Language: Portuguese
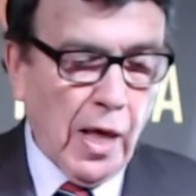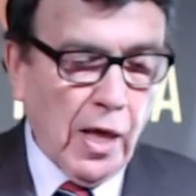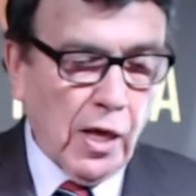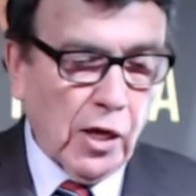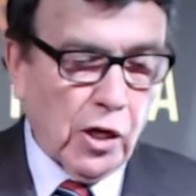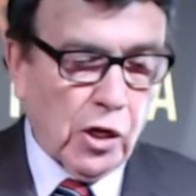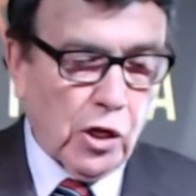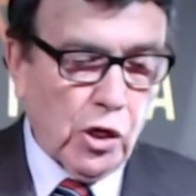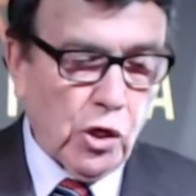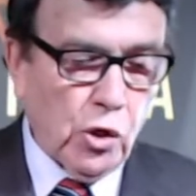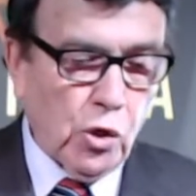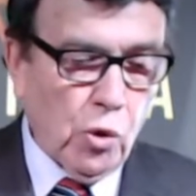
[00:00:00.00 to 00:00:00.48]

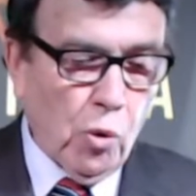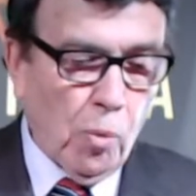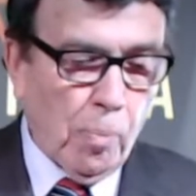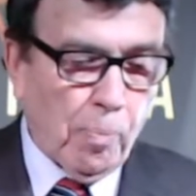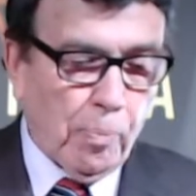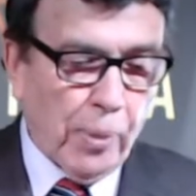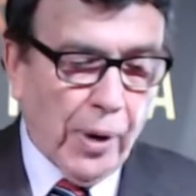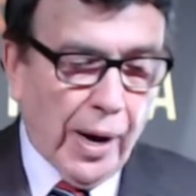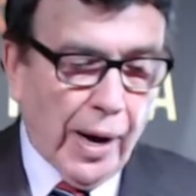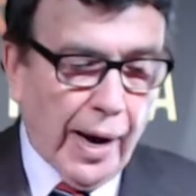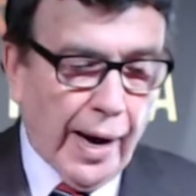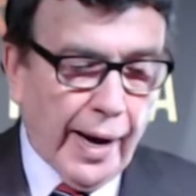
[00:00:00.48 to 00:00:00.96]
que o
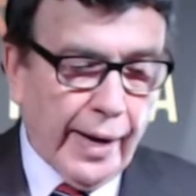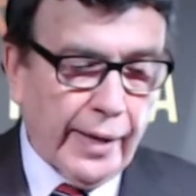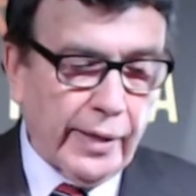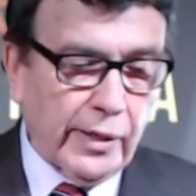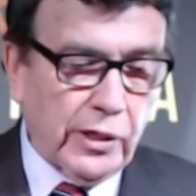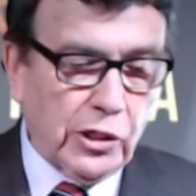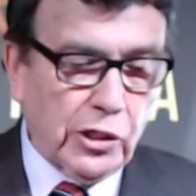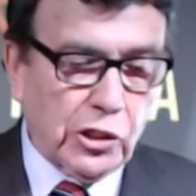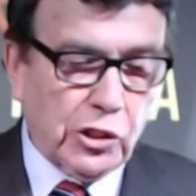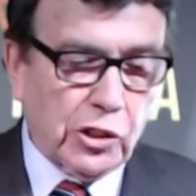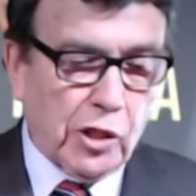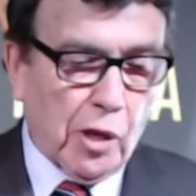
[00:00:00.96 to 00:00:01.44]
Pai
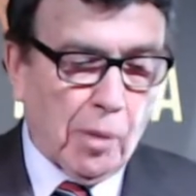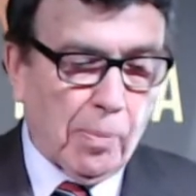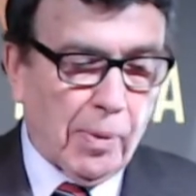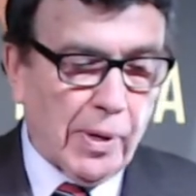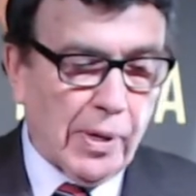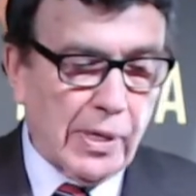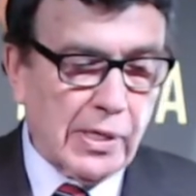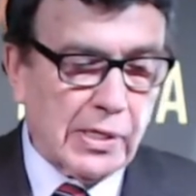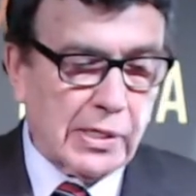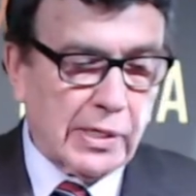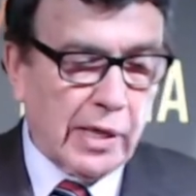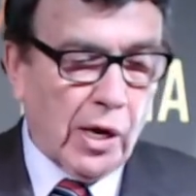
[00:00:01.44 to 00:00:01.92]

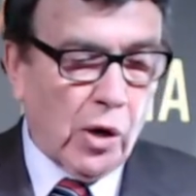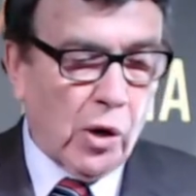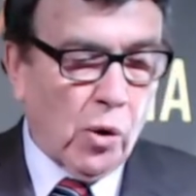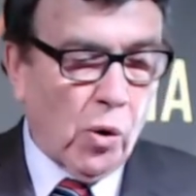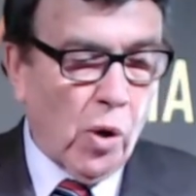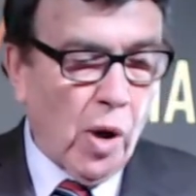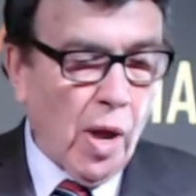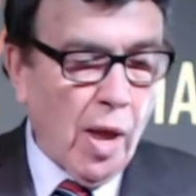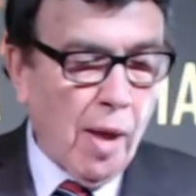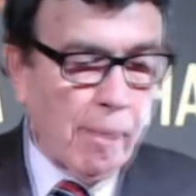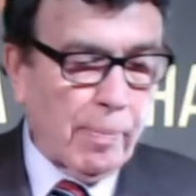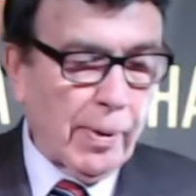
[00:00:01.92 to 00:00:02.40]

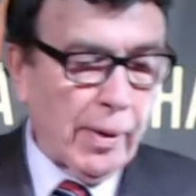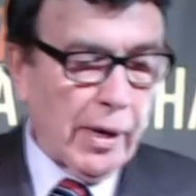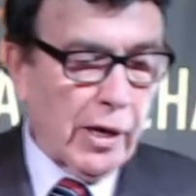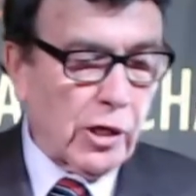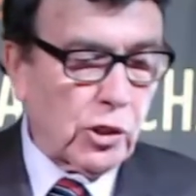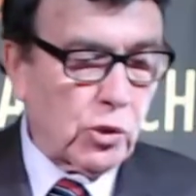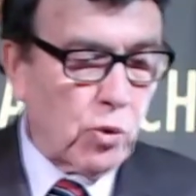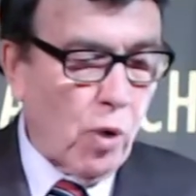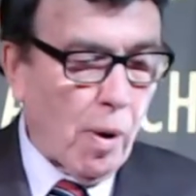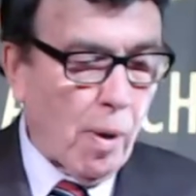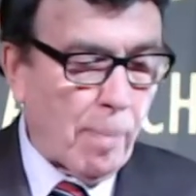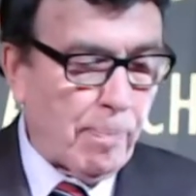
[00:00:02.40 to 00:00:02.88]
estabeleceu
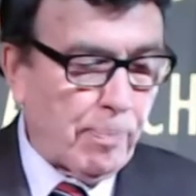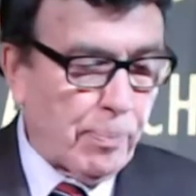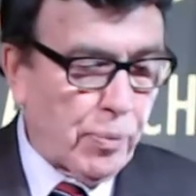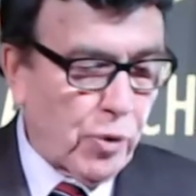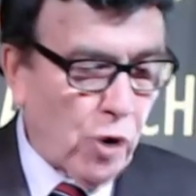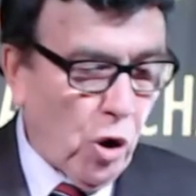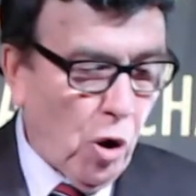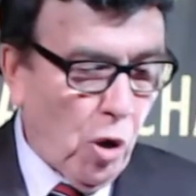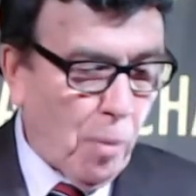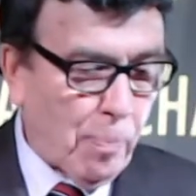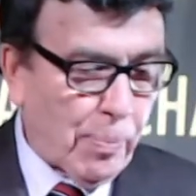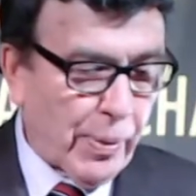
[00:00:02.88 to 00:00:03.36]
pela sua
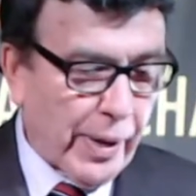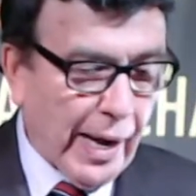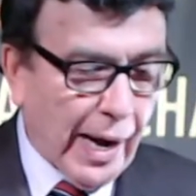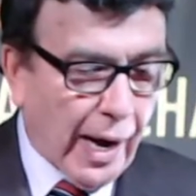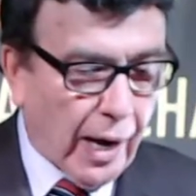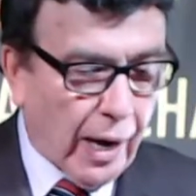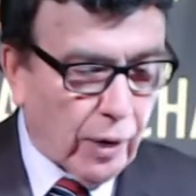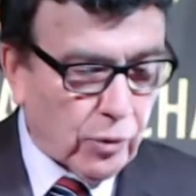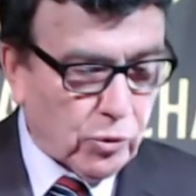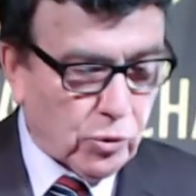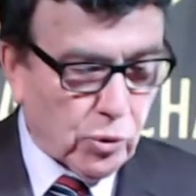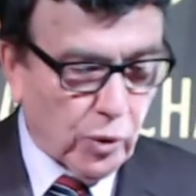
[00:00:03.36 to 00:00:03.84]
própria
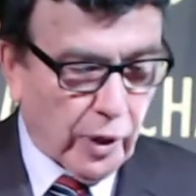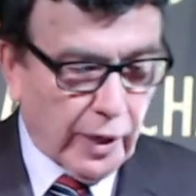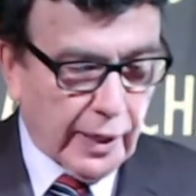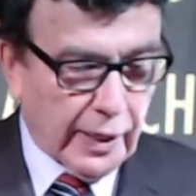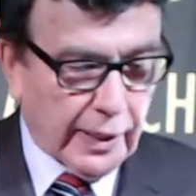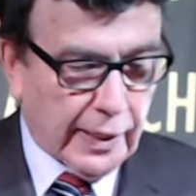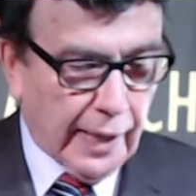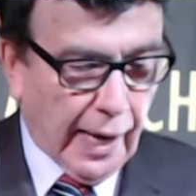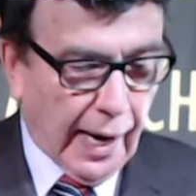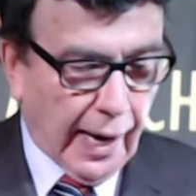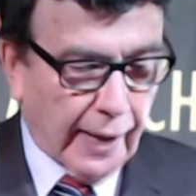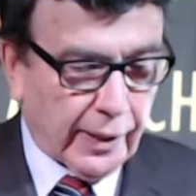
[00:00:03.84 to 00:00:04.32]

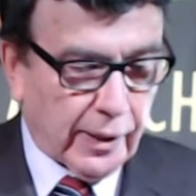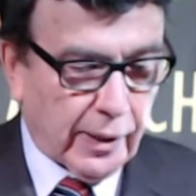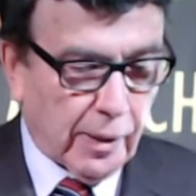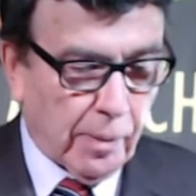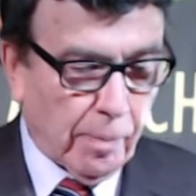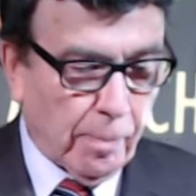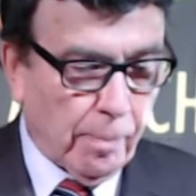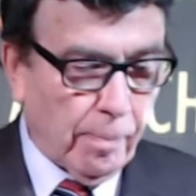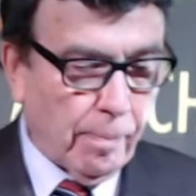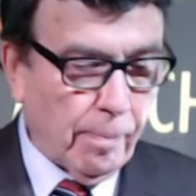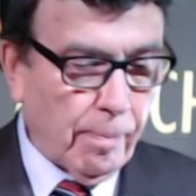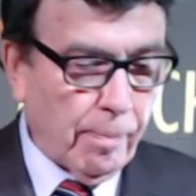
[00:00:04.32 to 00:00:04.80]

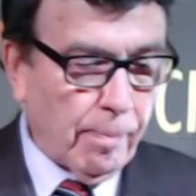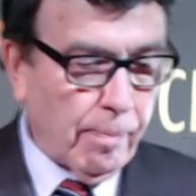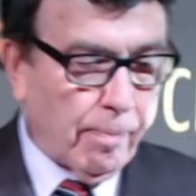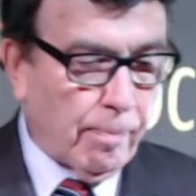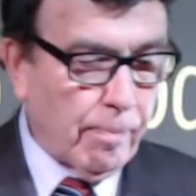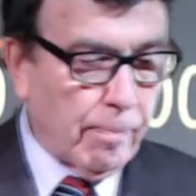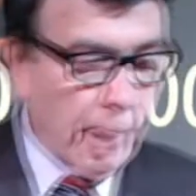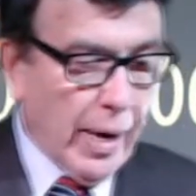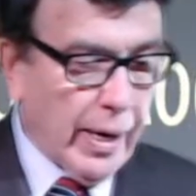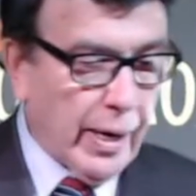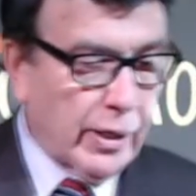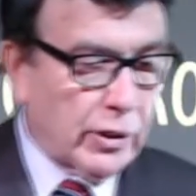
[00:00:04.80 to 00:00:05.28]
autoridade,
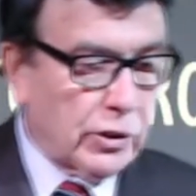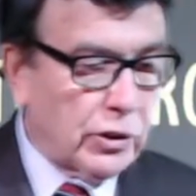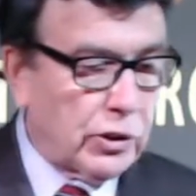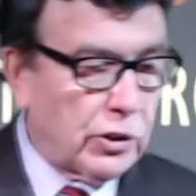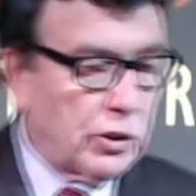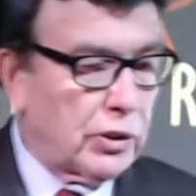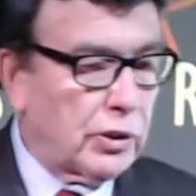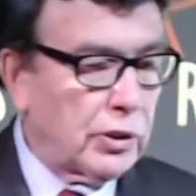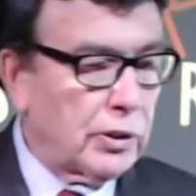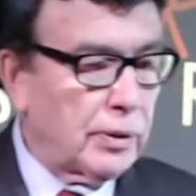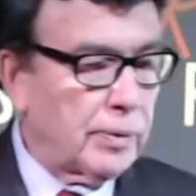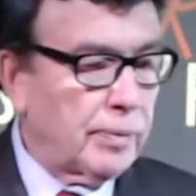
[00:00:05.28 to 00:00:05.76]

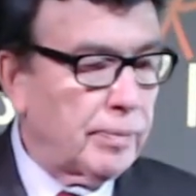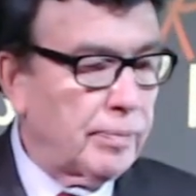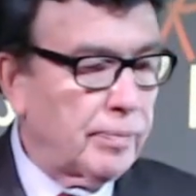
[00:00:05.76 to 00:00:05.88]
mas